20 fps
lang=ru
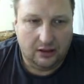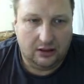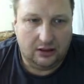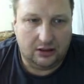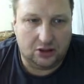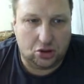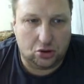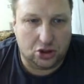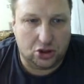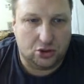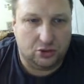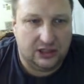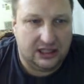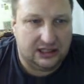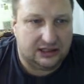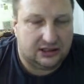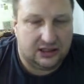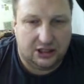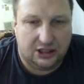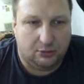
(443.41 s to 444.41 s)
А что же у
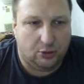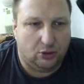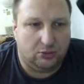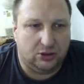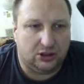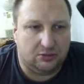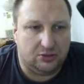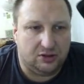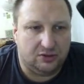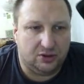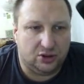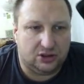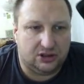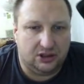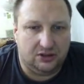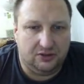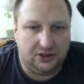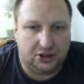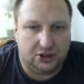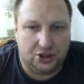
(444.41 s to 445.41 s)
нас с этим роботом?
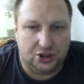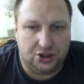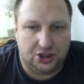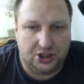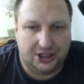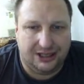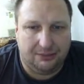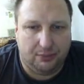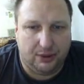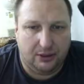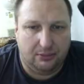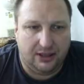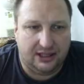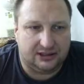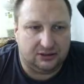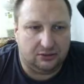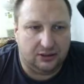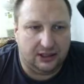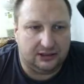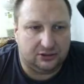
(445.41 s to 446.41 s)
92 тысячи хп
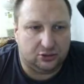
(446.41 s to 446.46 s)
базовая,